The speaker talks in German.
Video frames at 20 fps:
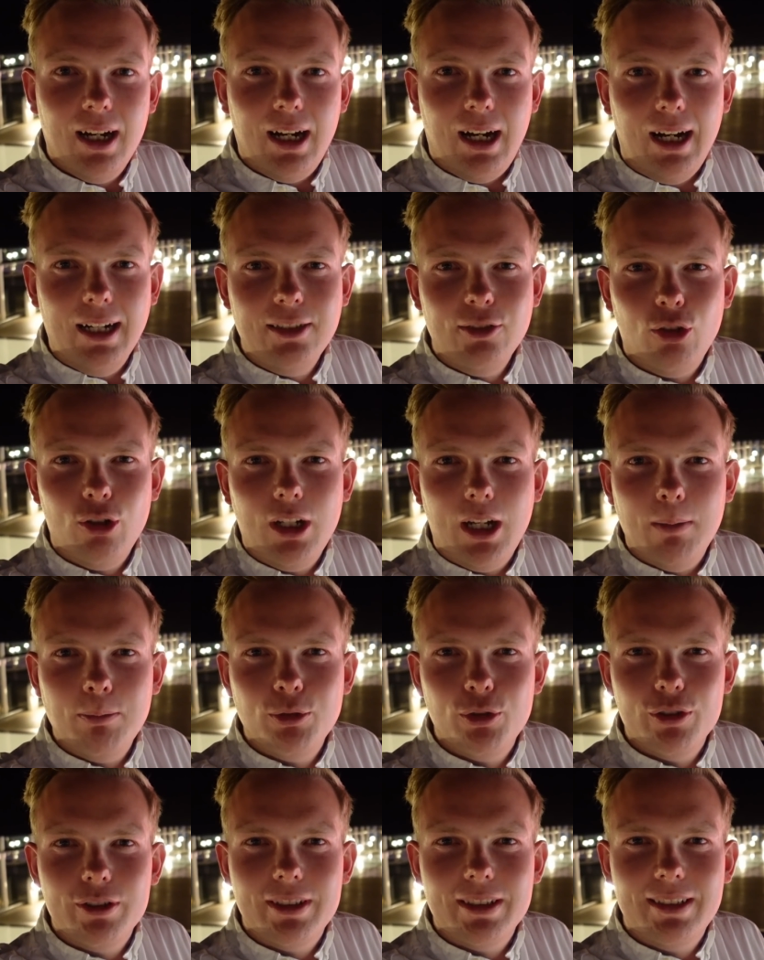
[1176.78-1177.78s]
ein toller
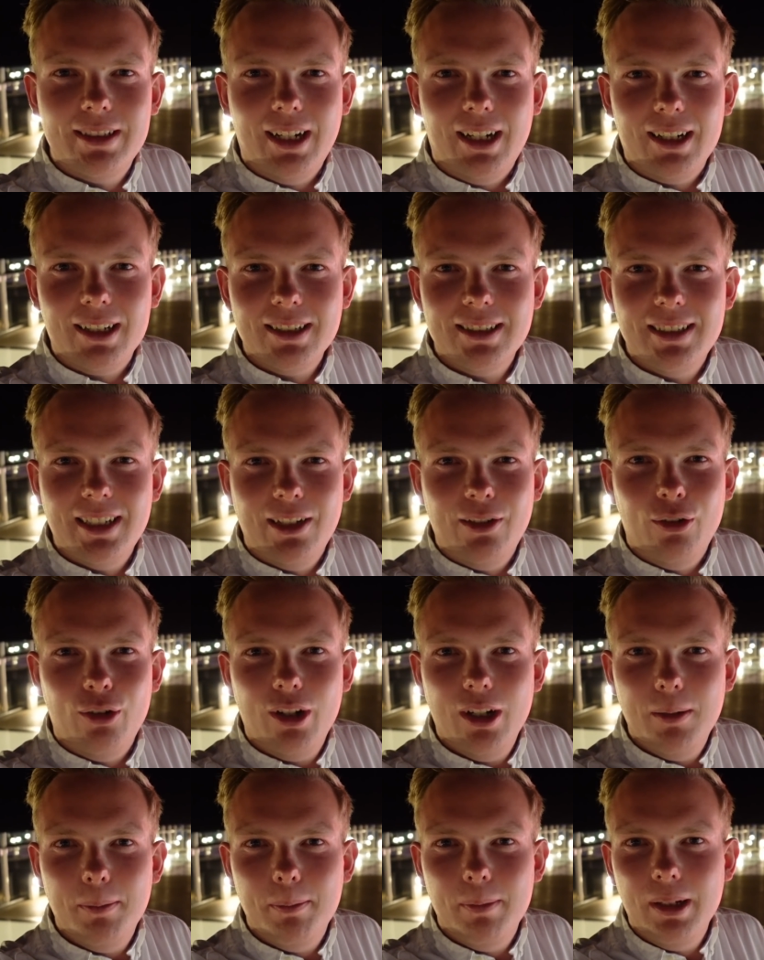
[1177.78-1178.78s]
Abschluss des Tages dann
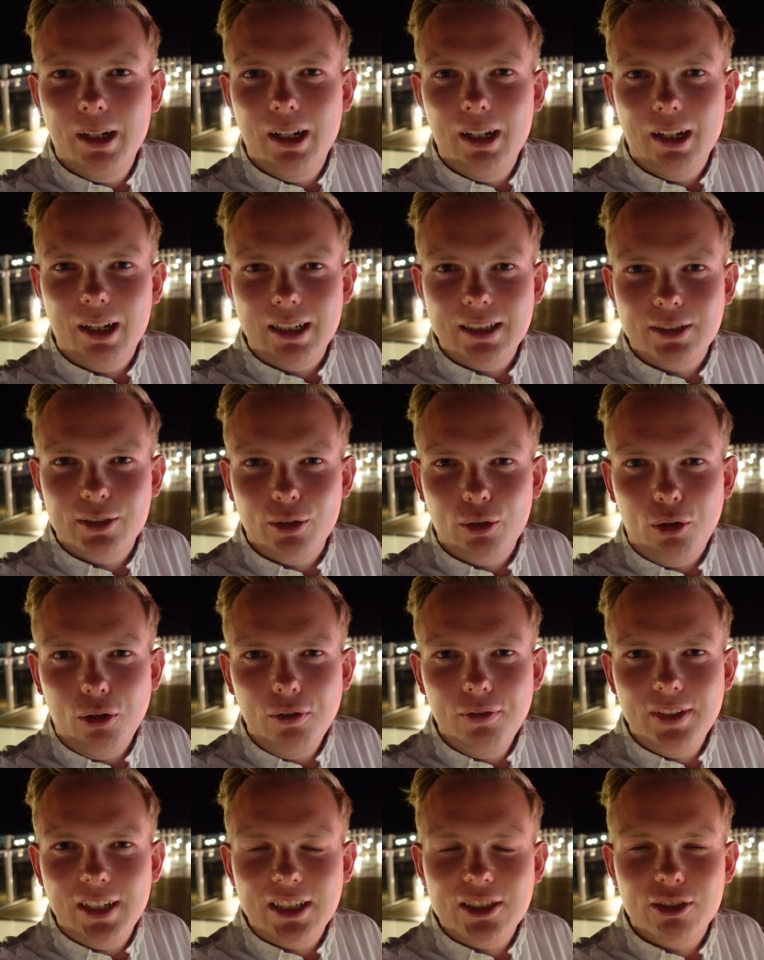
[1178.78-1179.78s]
noch im
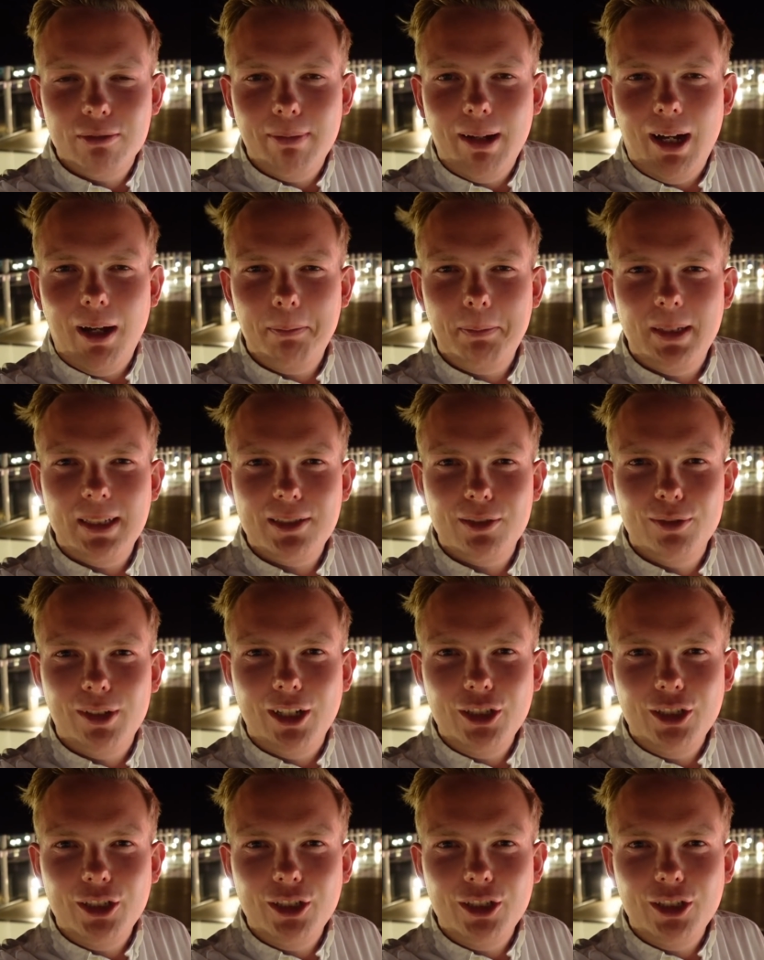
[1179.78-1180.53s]
Restaurant wieder zum Abendessen und